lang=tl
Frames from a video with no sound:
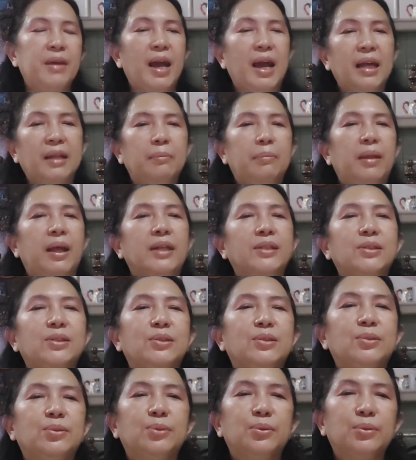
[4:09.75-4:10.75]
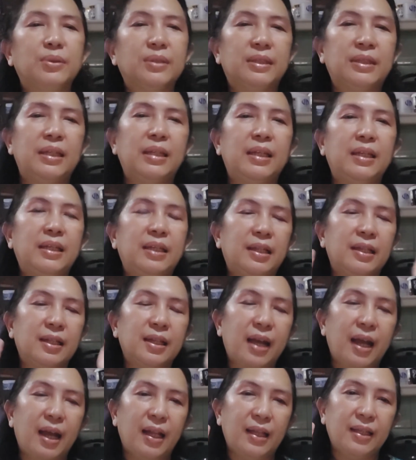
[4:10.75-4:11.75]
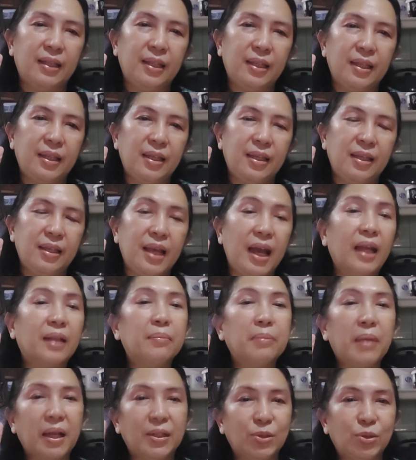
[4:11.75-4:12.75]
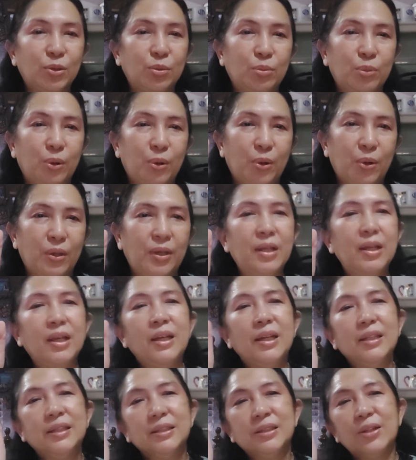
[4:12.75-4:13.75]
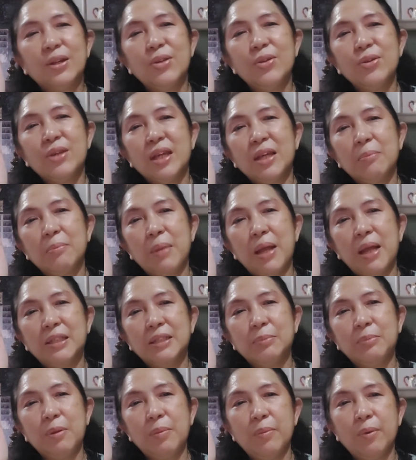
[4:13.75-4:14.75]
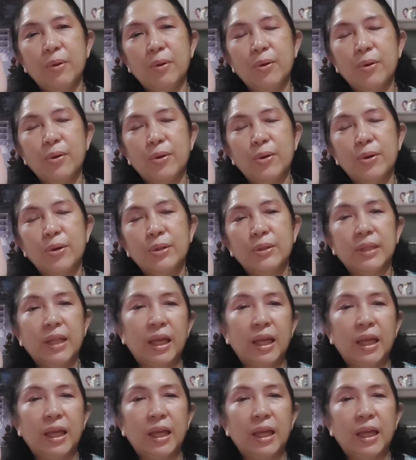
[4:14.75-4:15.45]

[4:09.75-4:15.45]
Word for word: God bless you, Teen and Kathy. God bless you more so you can bless me more.